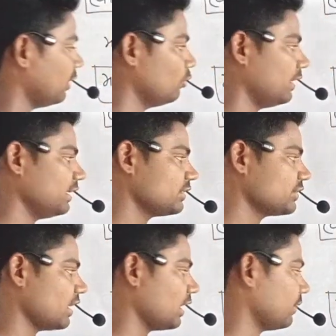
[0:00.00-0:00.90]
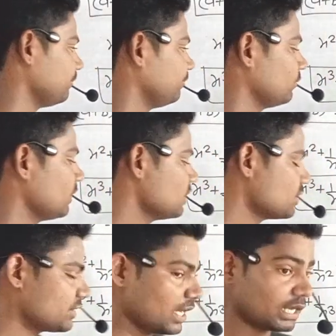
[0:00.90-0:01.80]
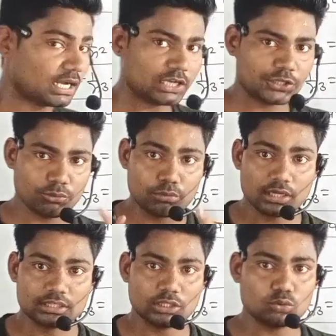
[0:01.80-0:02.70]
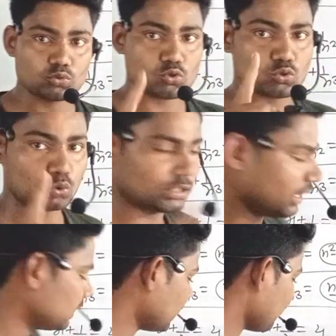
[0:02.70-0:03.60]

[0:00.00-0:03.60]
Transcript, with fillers: की वैल्यू यानी कि चार चार का क्यूब करते हैं तो दोस्तों कितना